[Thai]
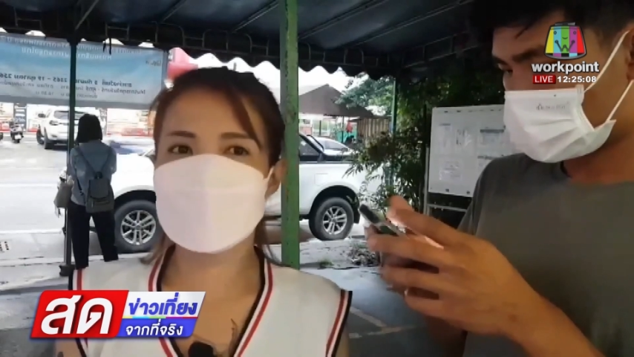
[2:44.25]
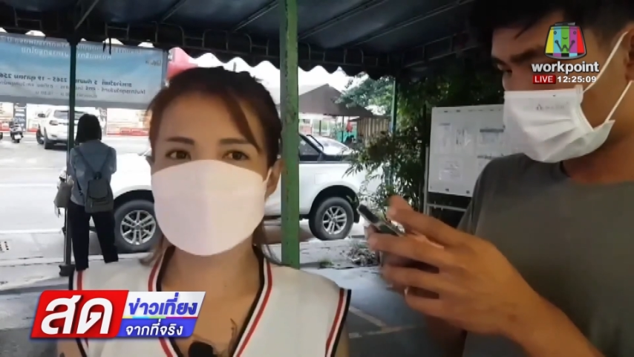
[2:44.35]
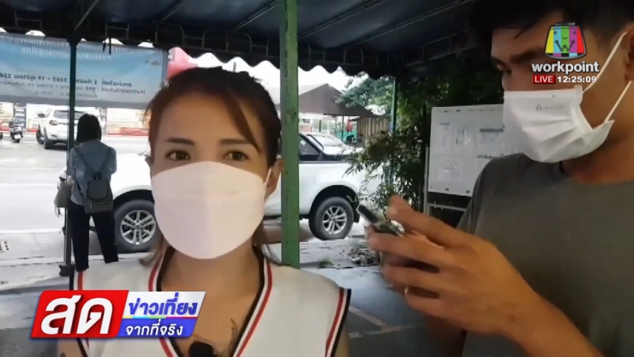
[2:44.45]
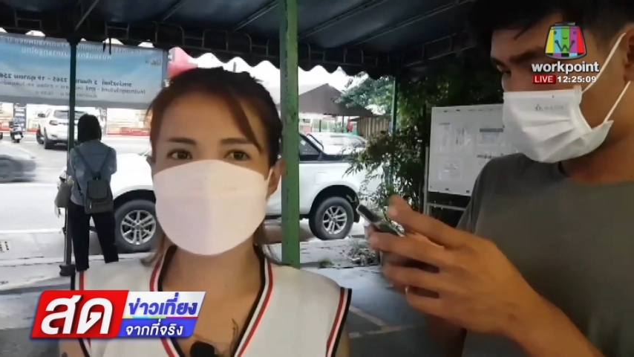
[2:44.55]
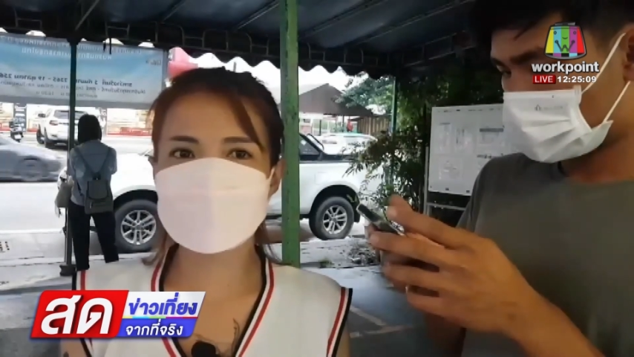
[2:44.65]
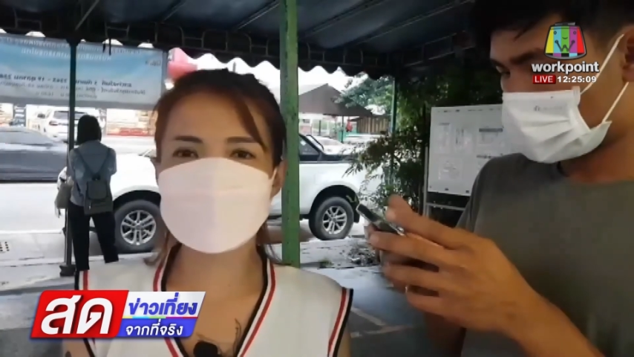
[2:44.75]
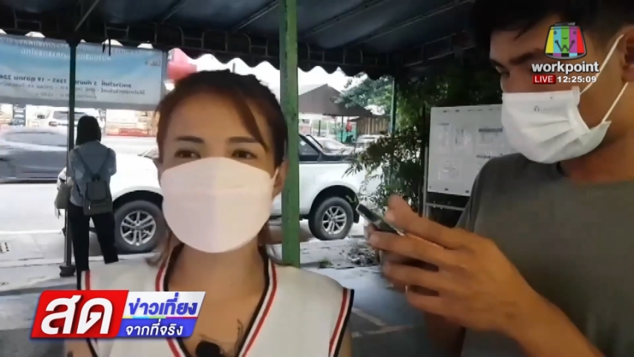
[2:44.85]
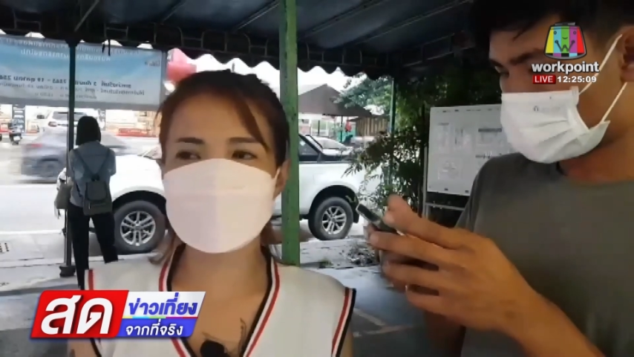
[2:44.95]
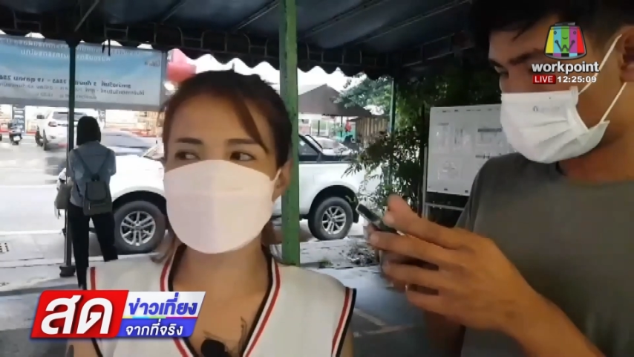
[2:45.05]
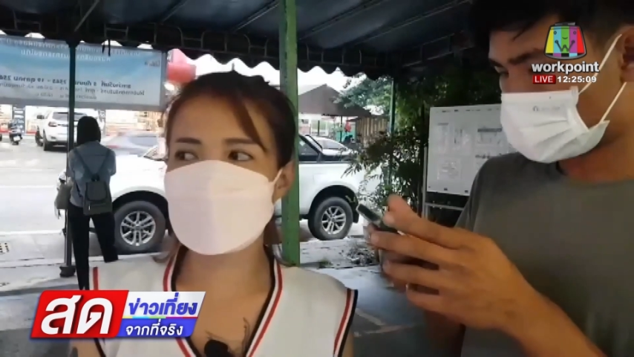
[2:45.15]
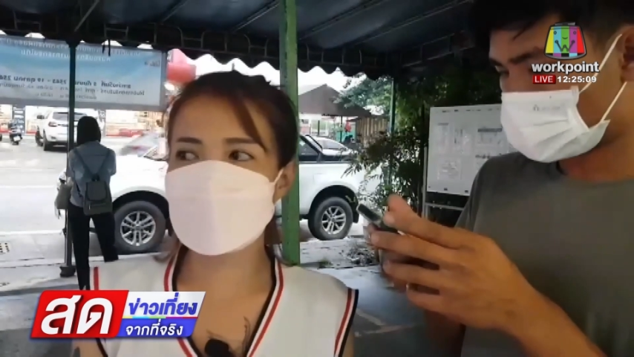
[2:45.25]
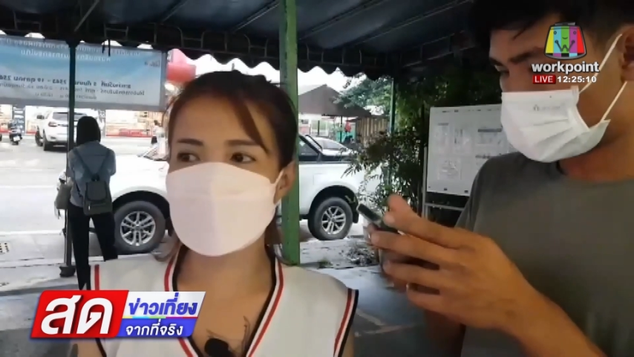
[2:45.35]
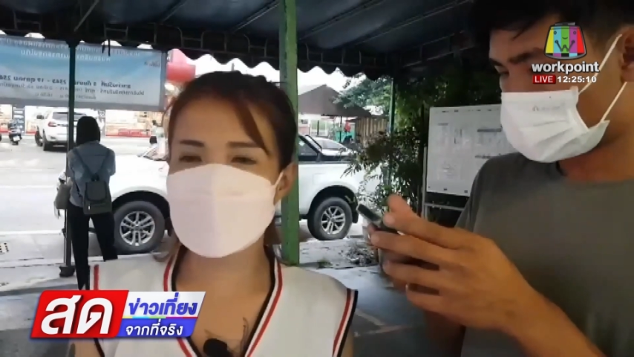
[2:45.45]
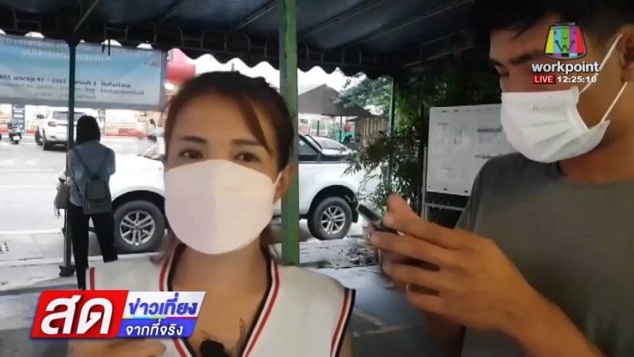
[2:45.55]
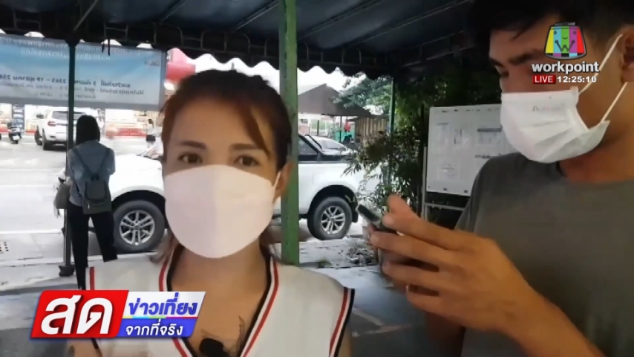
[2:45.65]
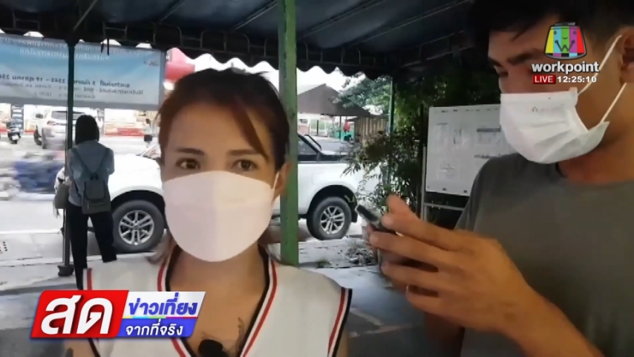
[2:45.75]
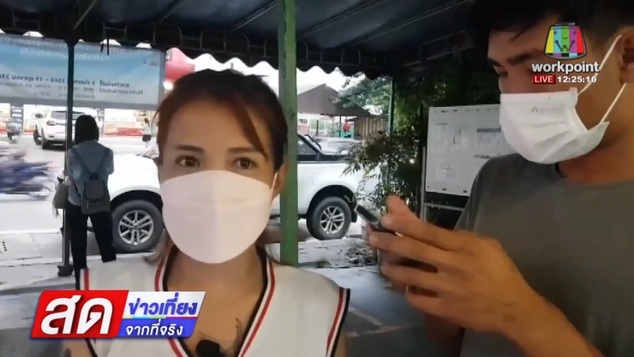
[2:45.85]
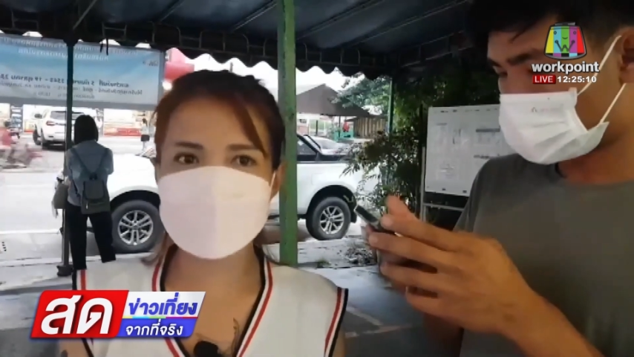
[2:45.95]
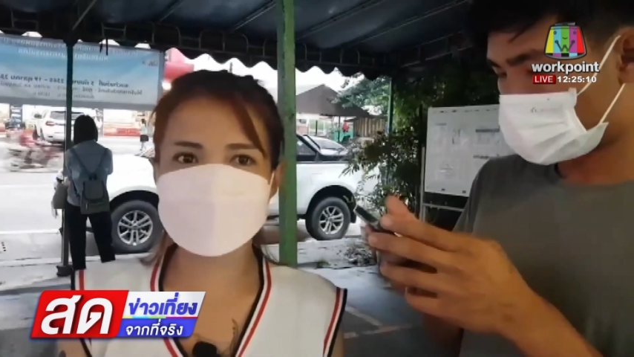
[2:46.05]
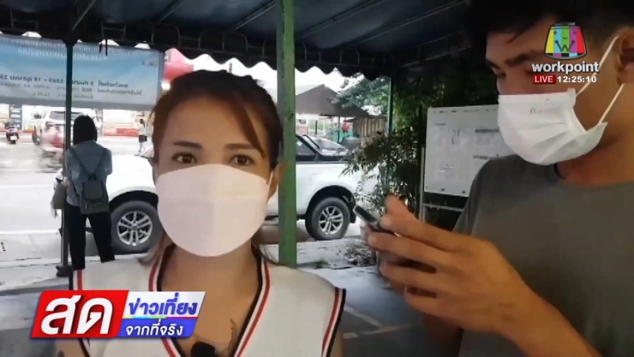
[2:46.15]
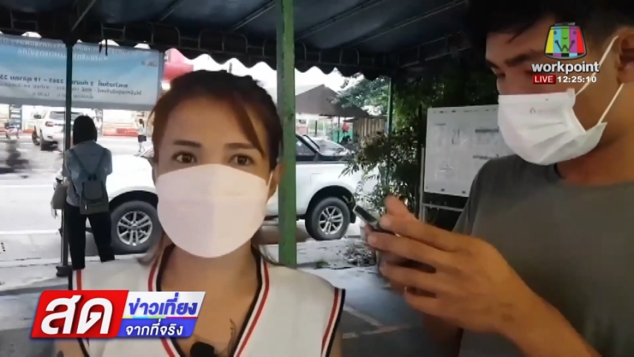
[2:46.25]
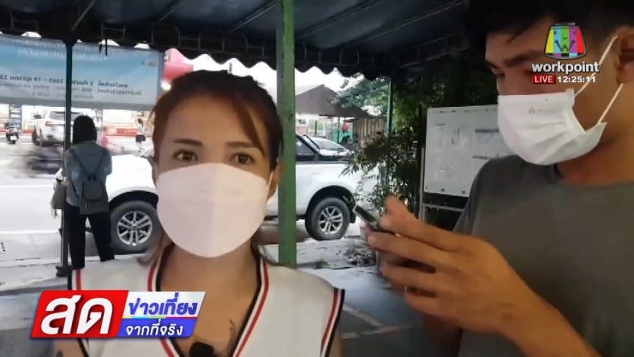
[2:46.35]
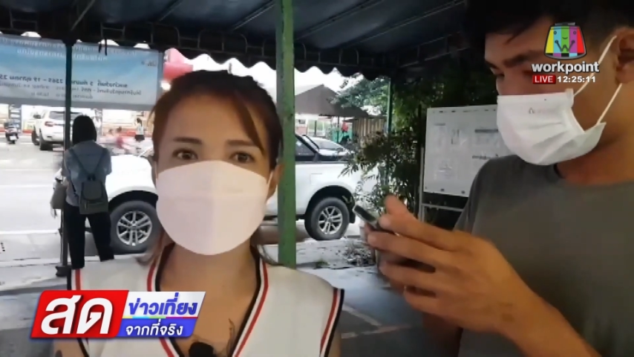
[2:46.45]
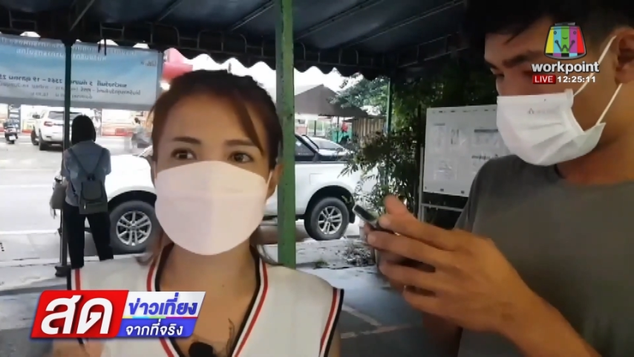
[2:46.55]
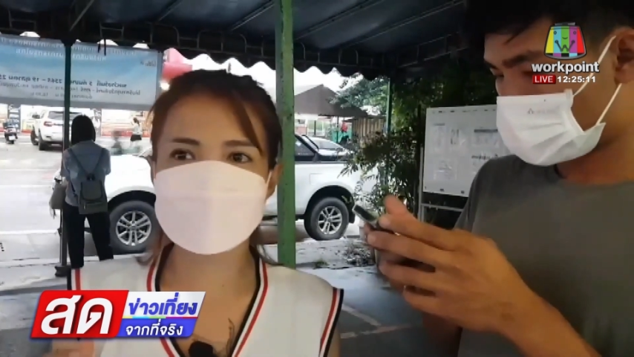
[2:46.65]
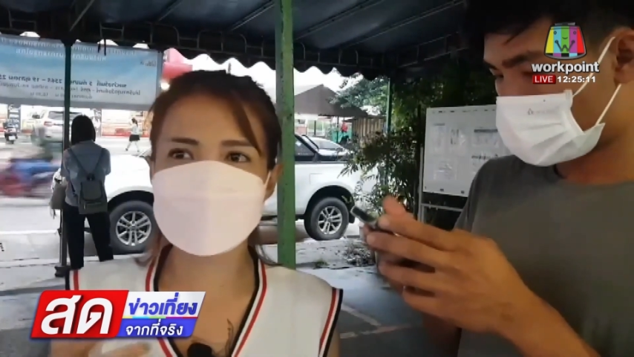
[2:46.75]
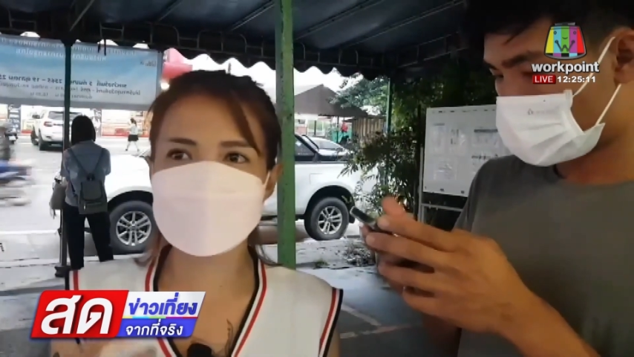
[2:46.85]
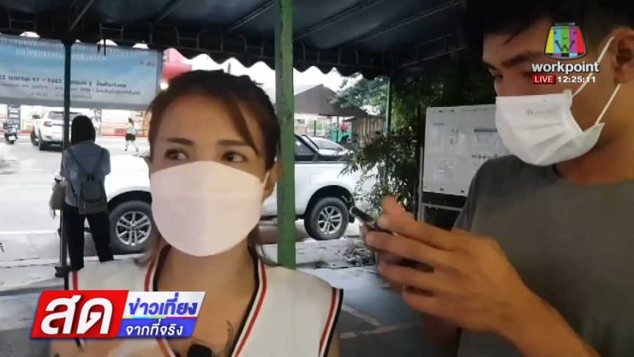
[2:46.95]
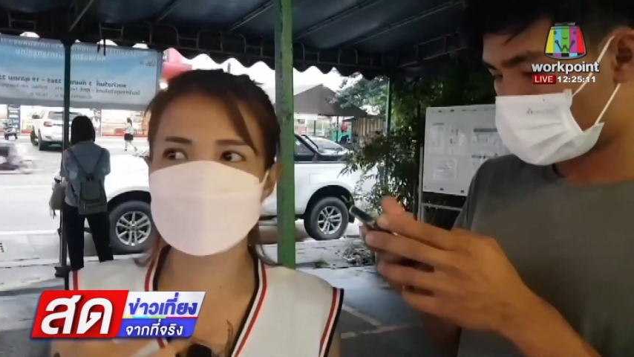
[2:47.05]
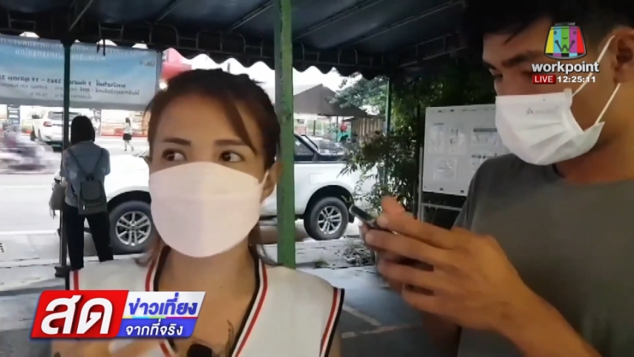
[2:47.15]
เนี่ยกลับไปด้วยตอนนี้ไม่แจ้งความอุ้ย